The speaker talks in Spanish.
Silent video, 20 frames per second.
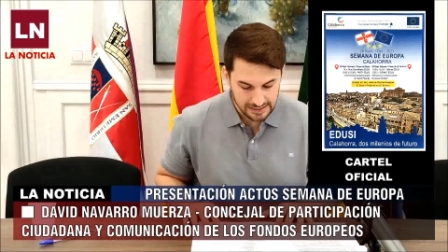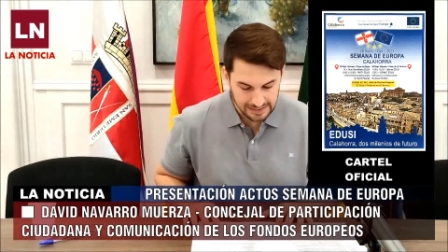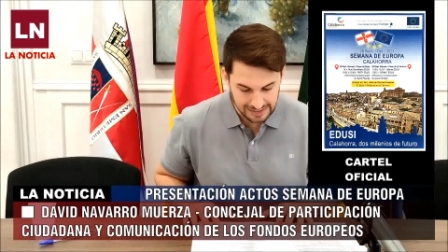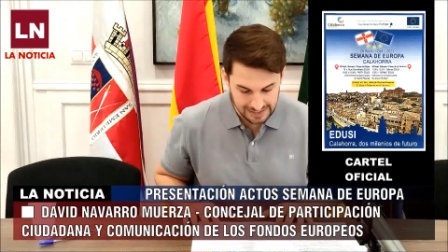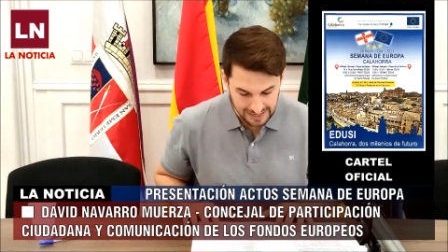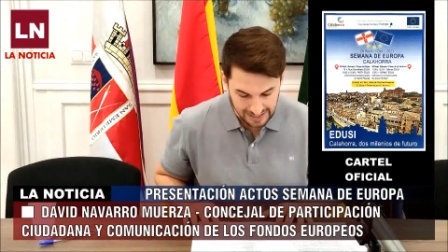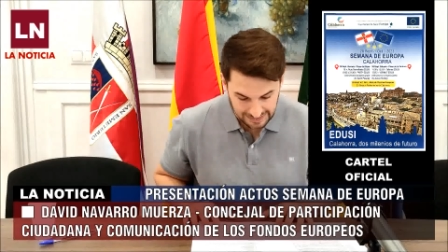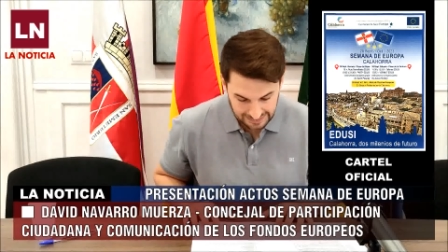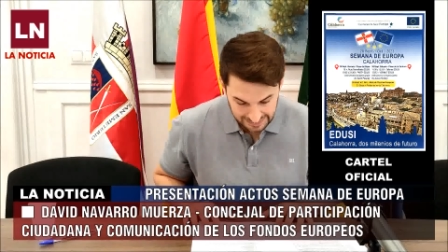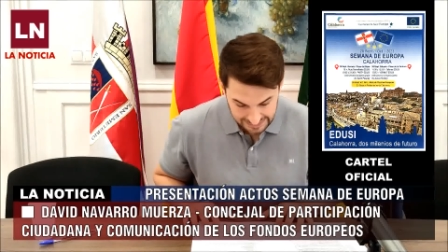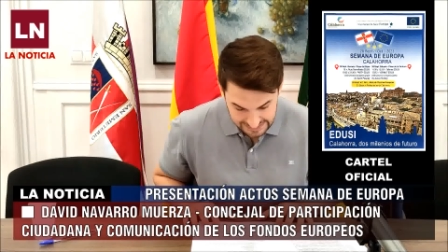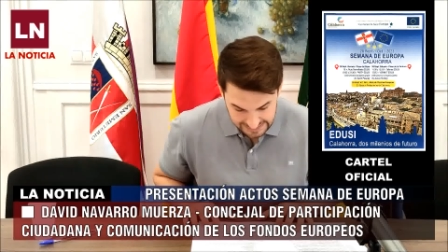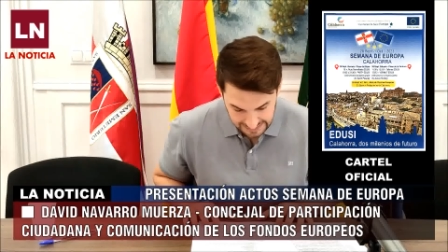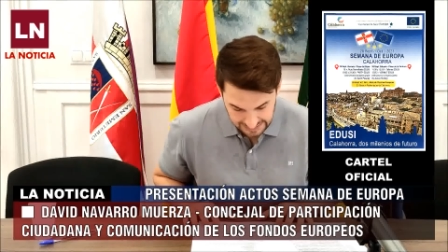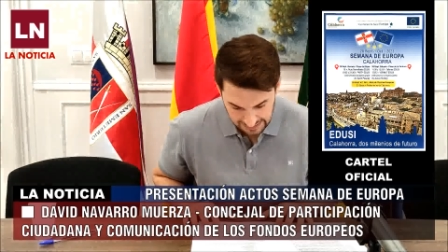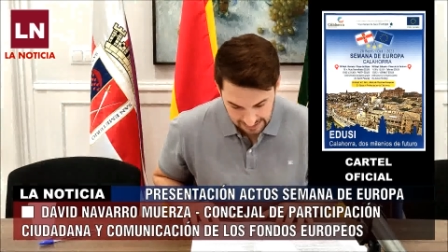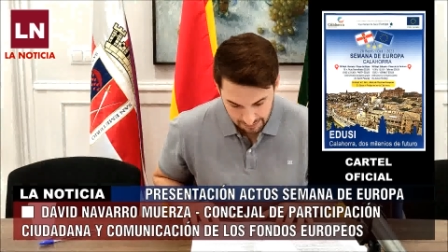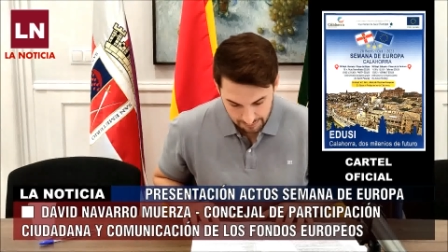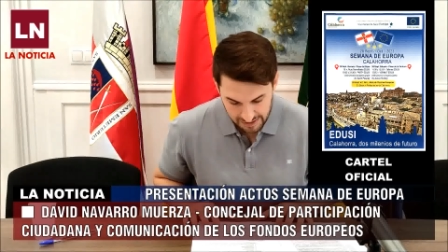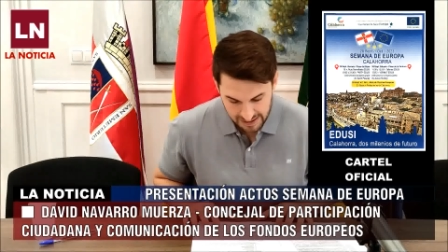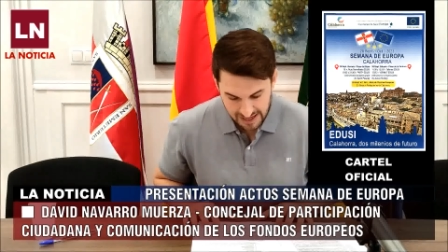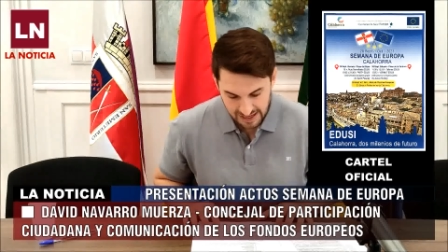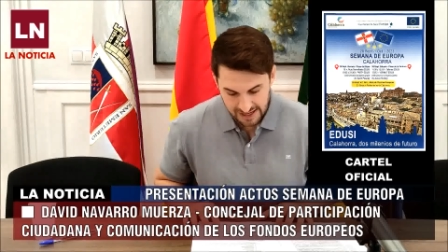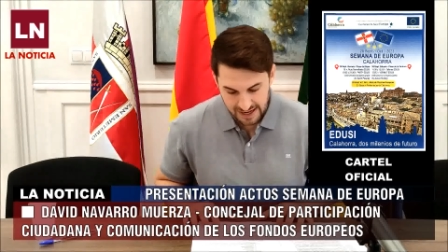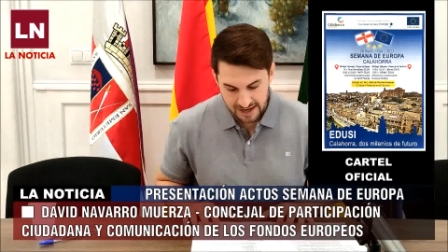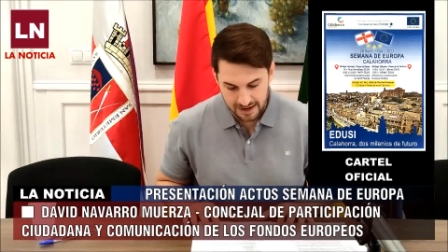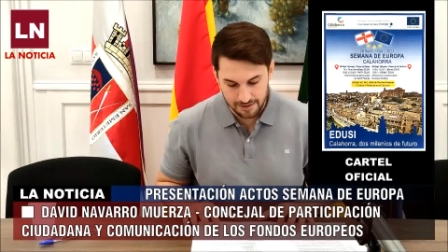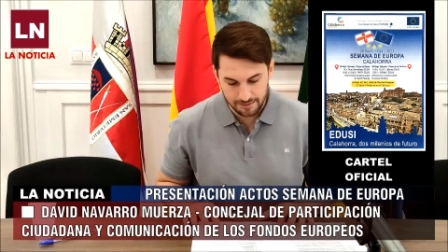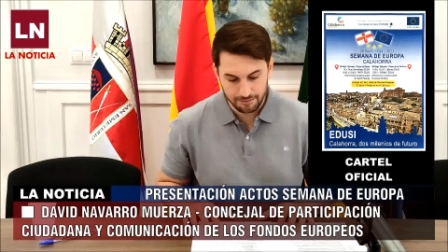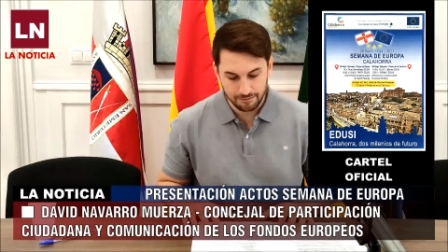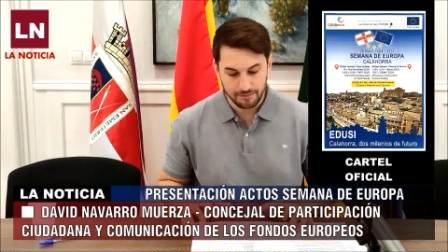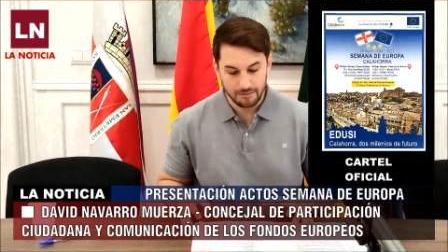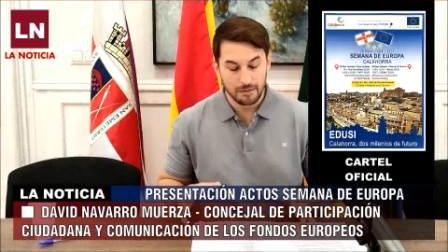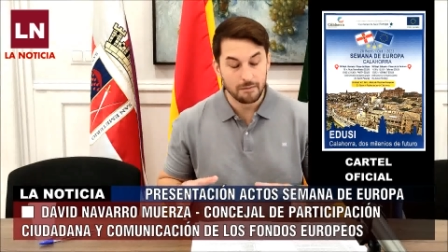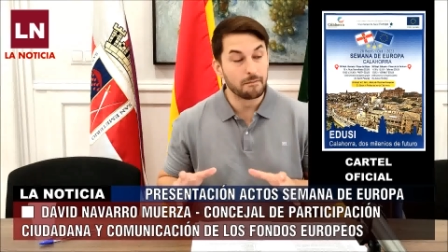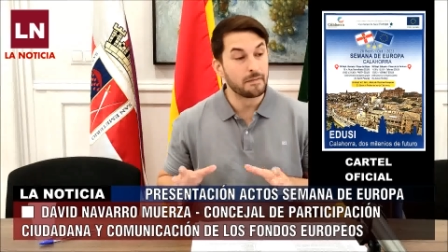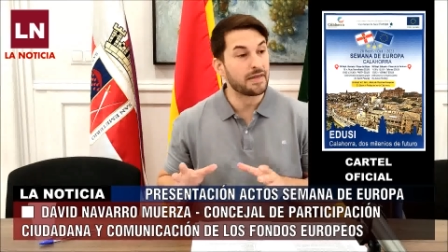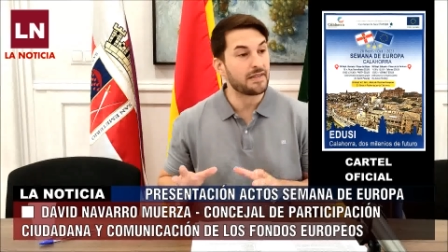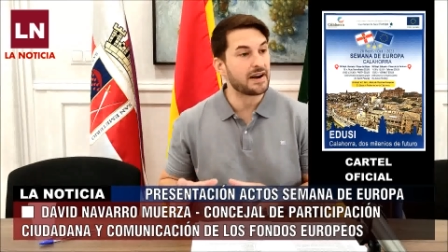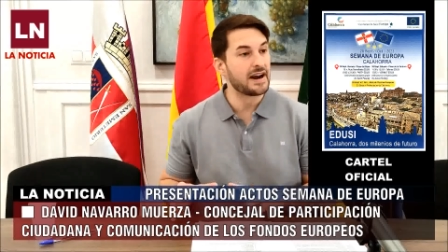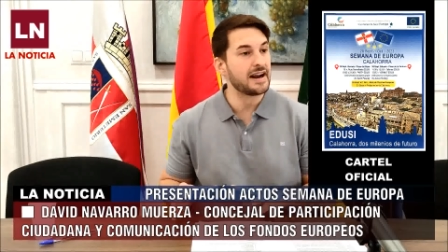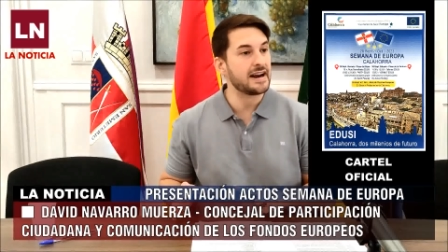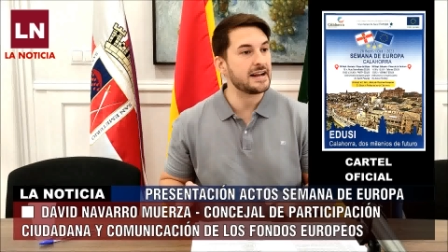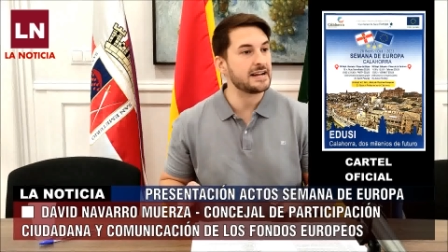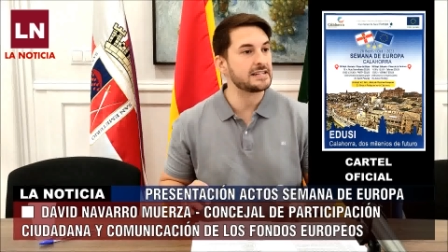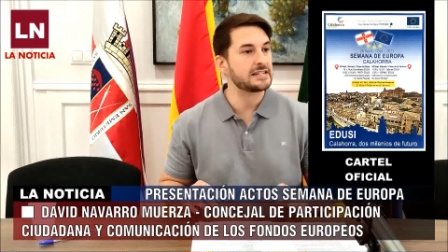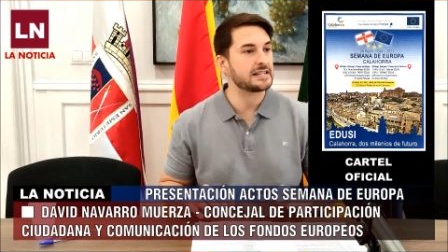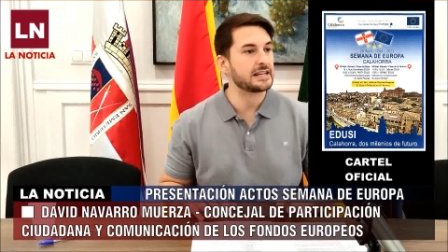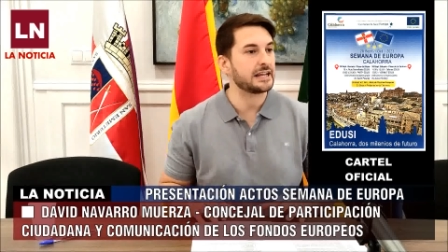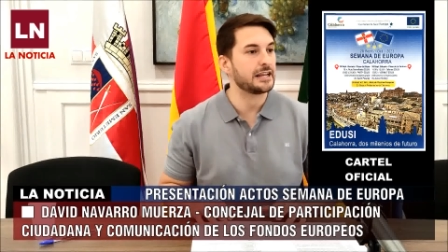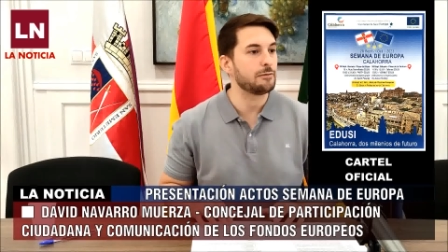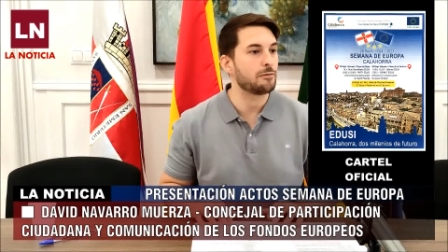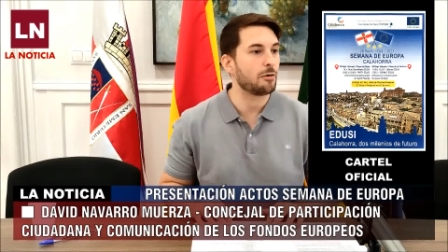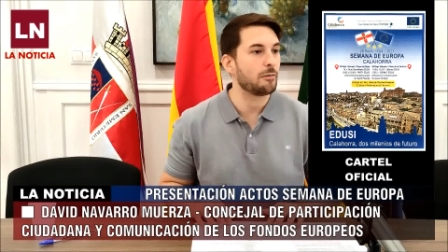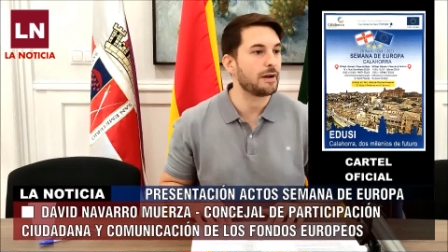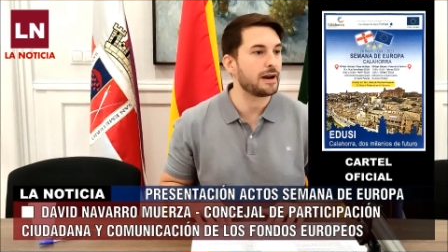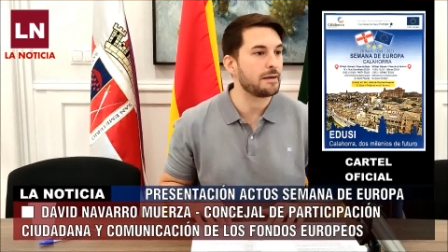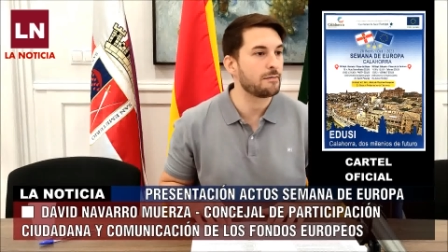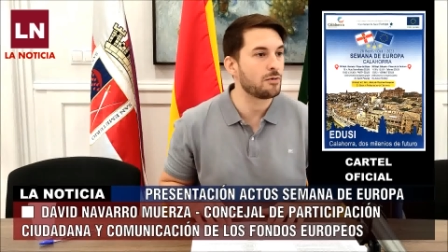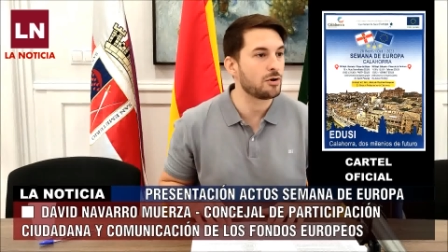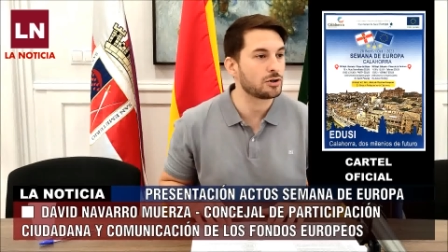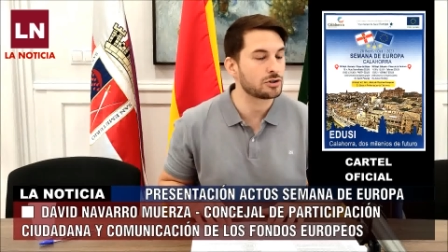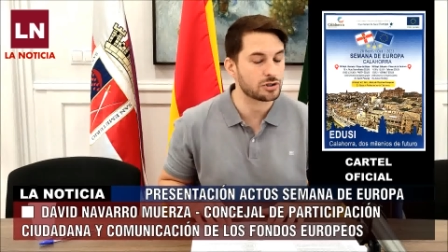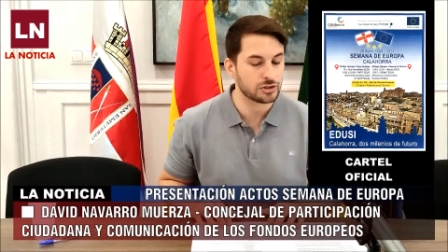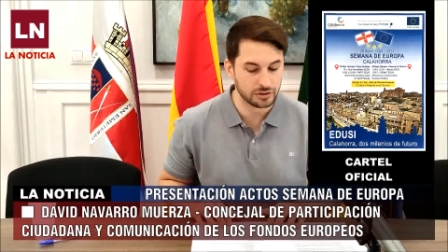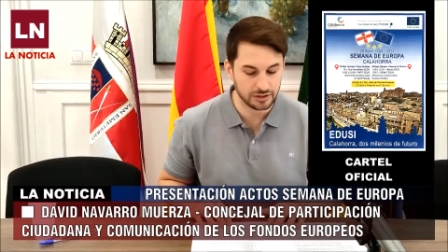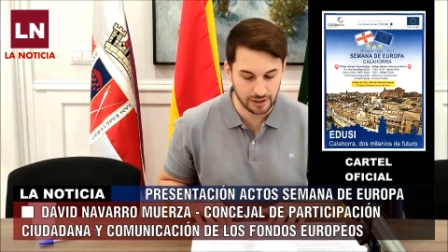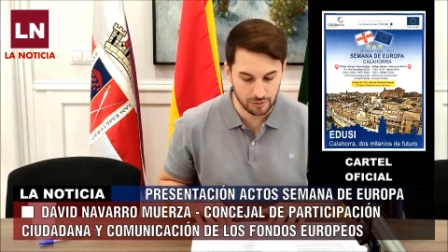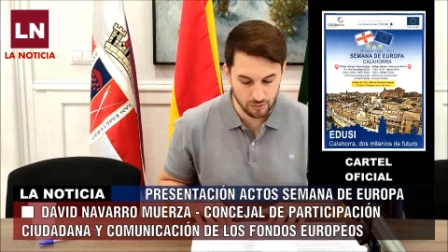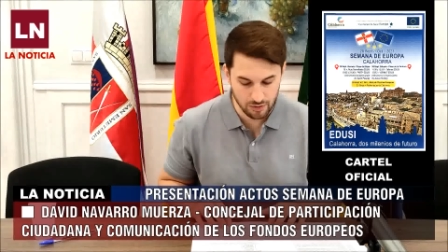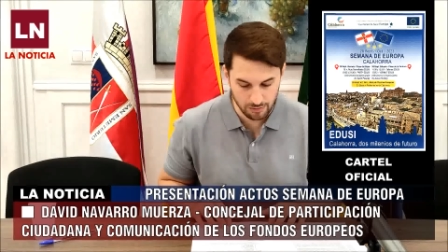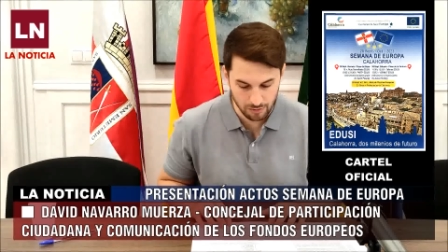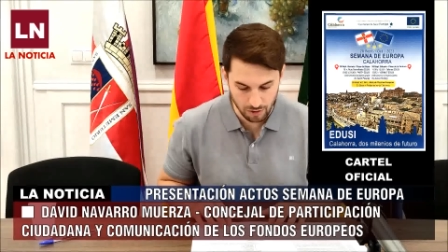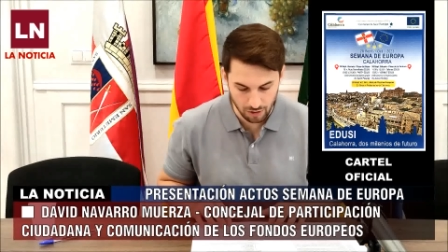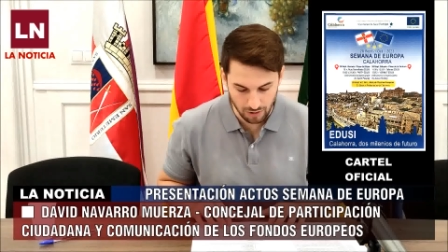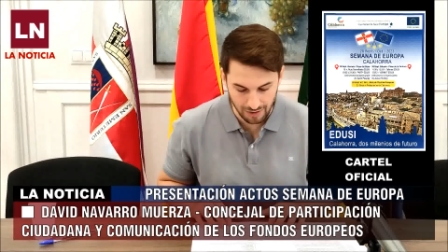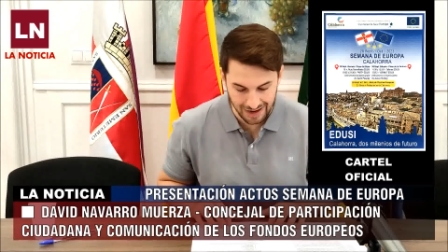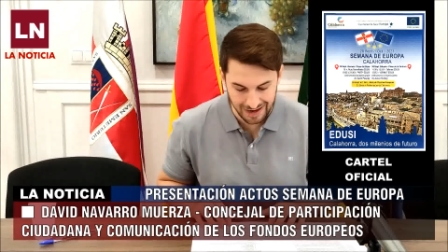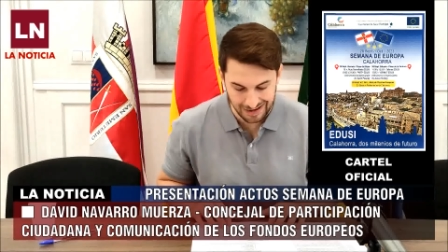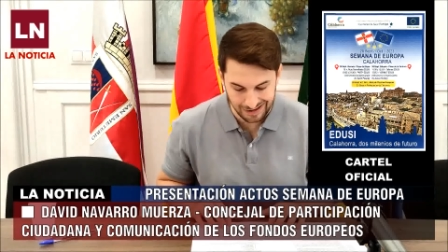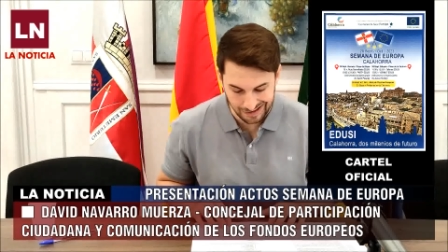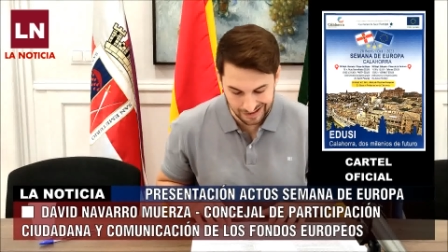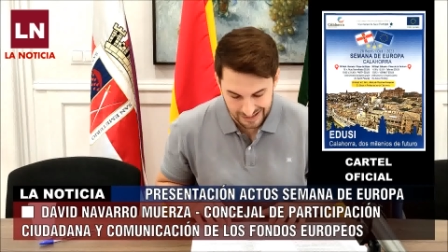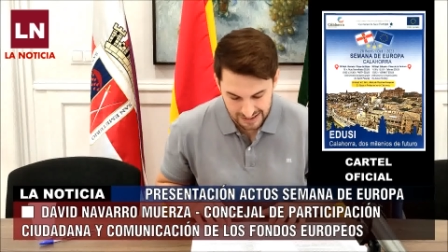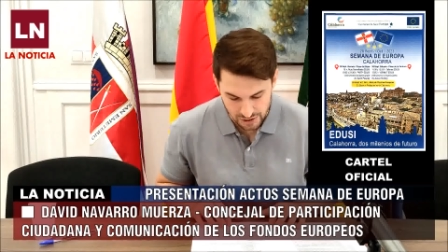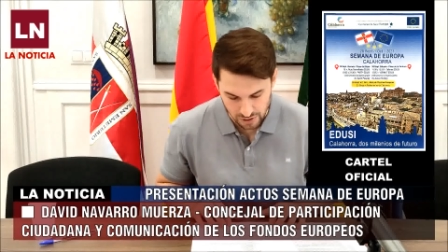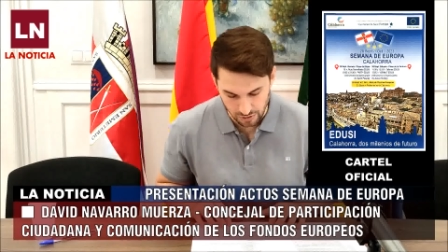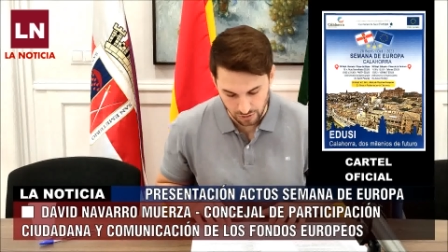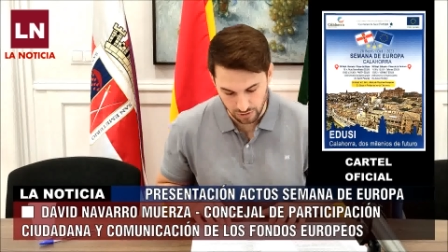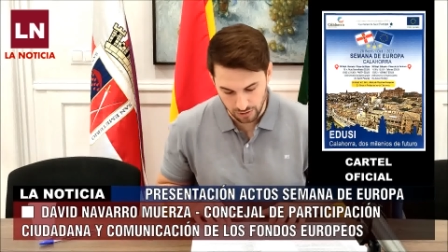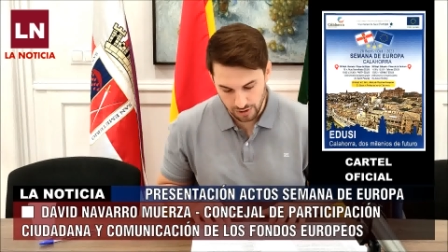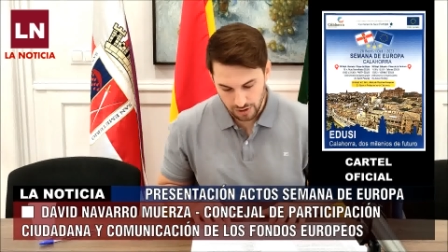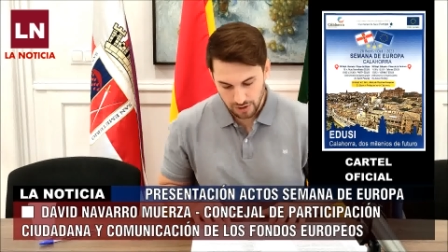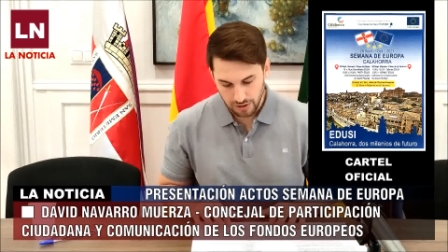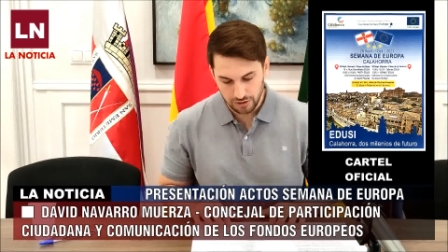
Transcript: la Casa Carramiñana, Medranas y volveremos de nuevo al raso,